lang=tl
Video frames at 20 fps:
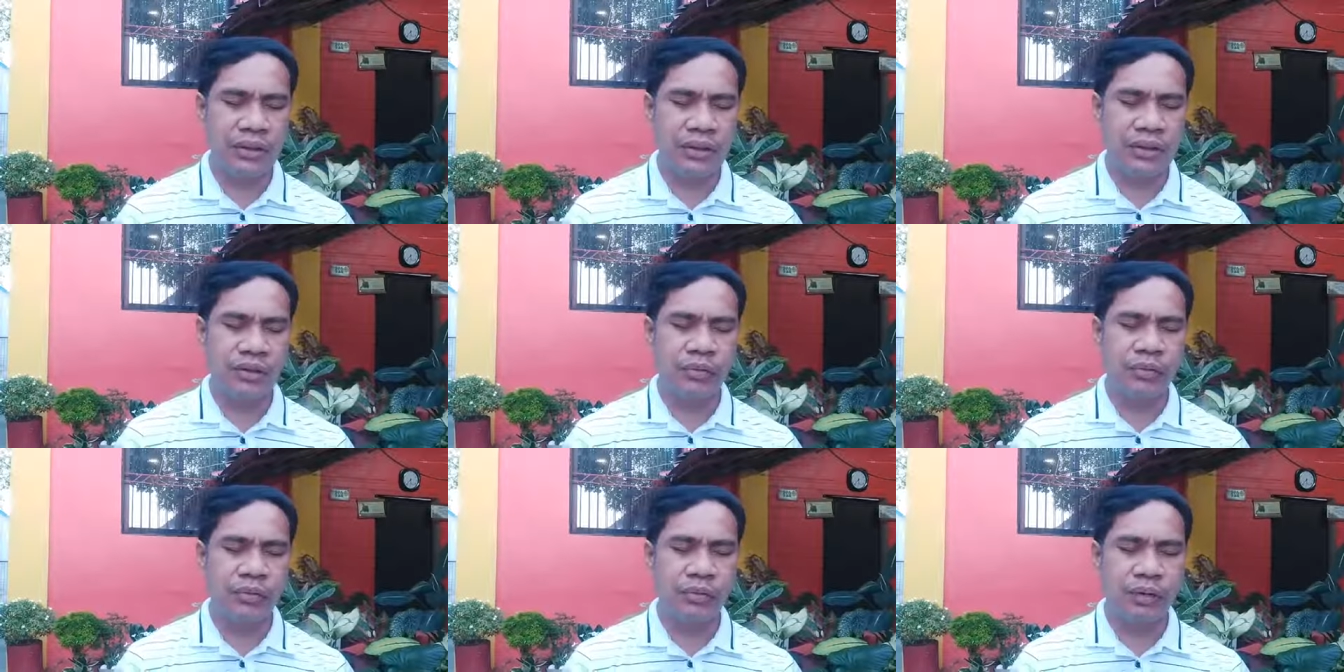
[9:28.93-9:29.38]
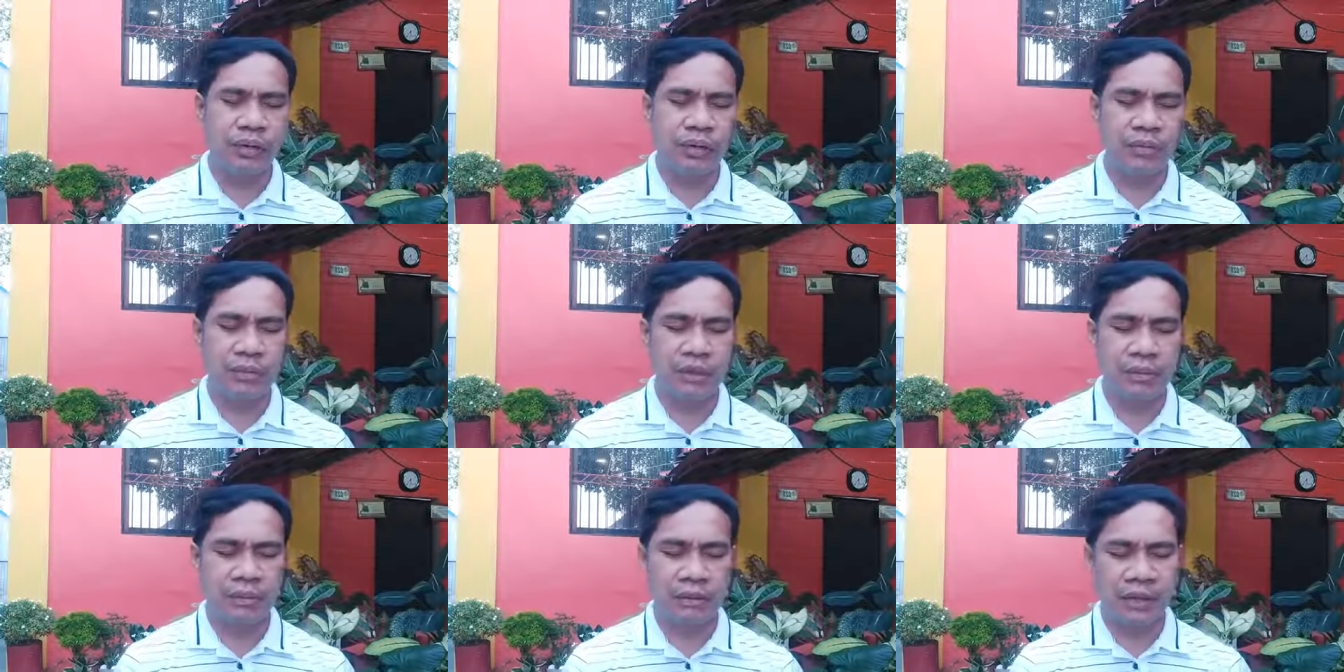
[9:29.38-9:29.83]
ikaw po ang
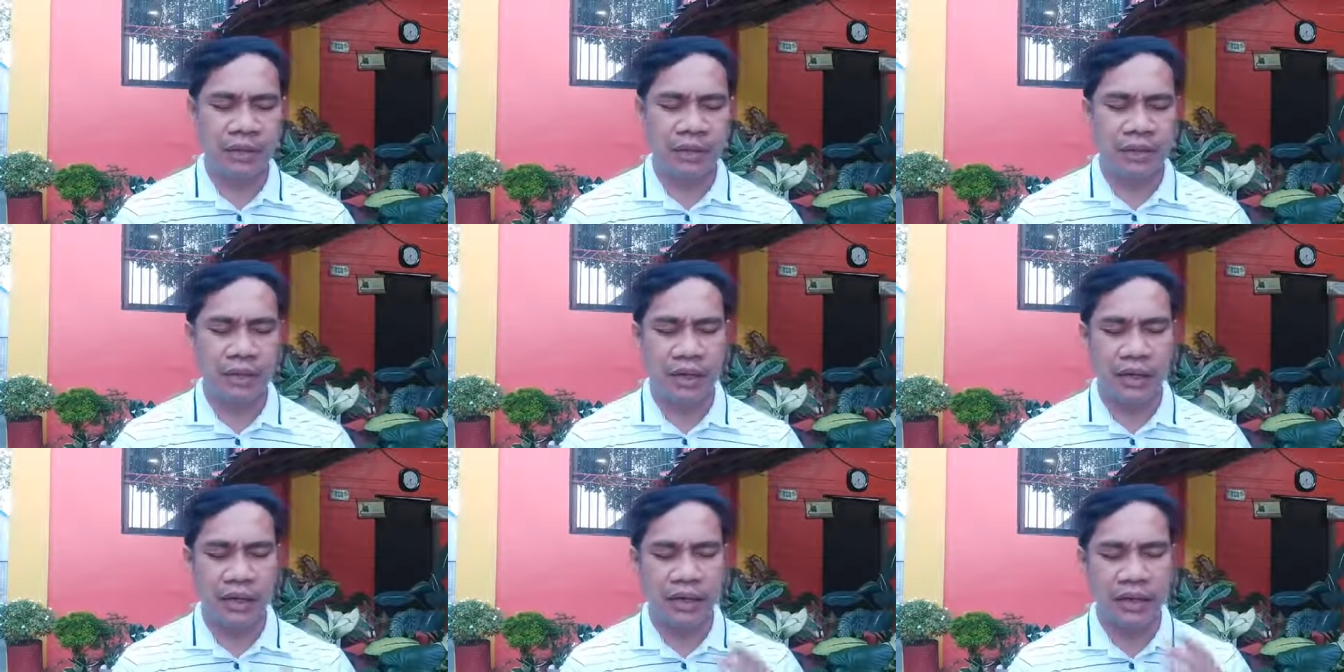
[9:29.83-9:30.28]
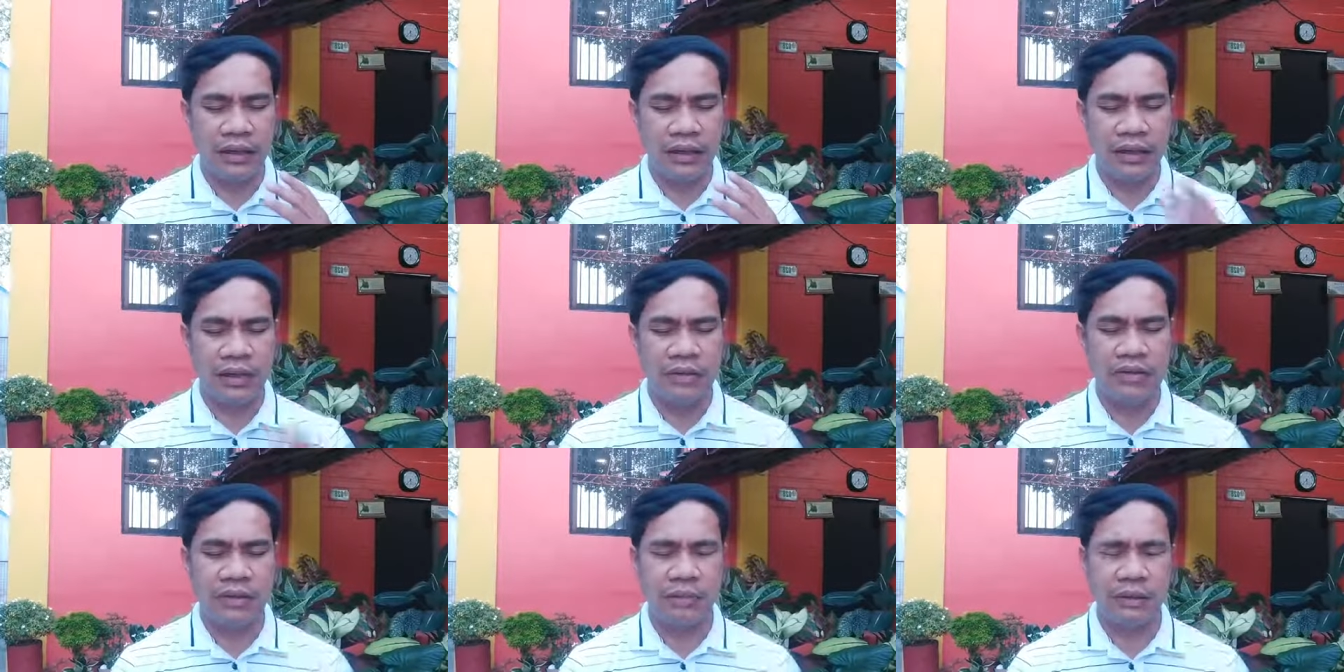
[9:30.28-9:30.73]
magbigay sa kanila
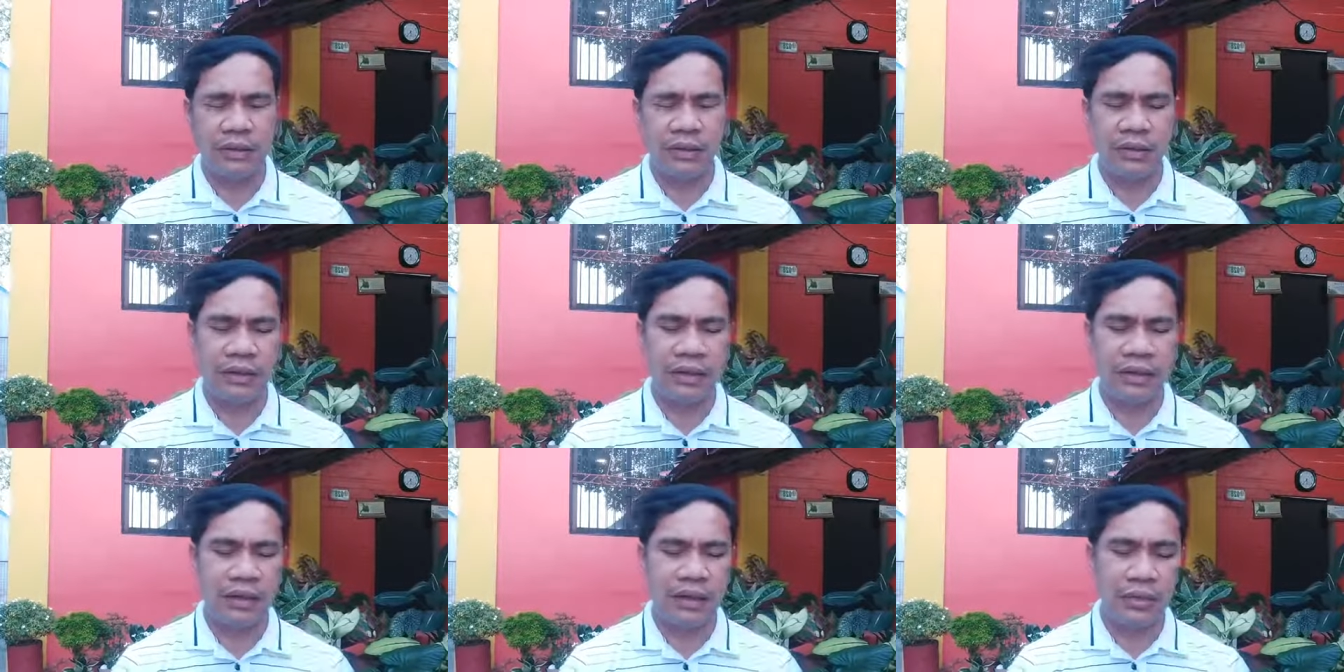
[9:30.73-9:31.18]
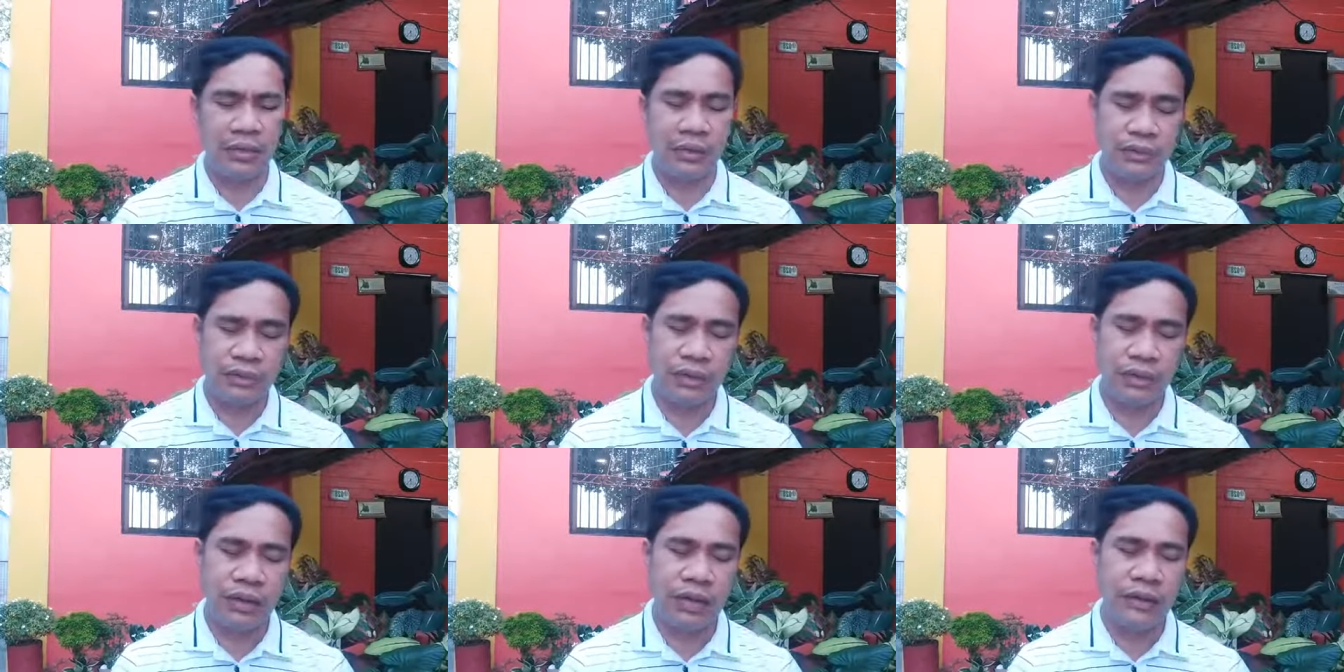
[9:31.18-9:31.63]
ng sapat din na
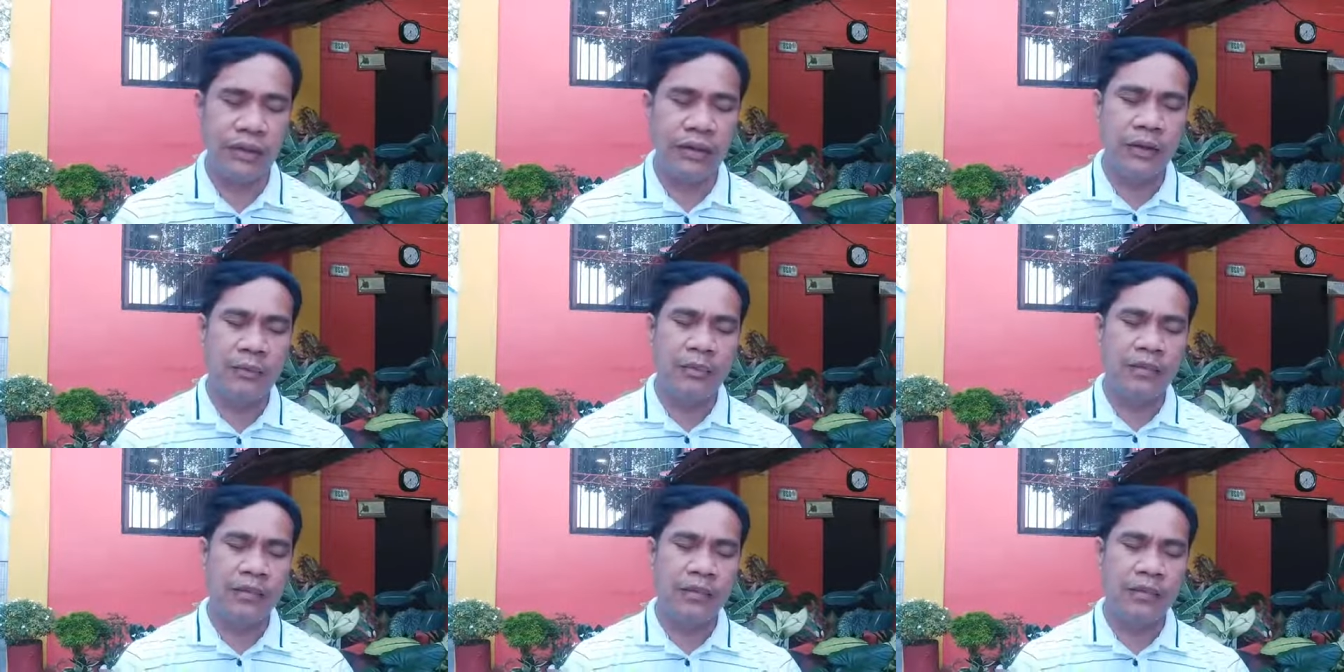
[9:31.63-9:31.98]
karunungan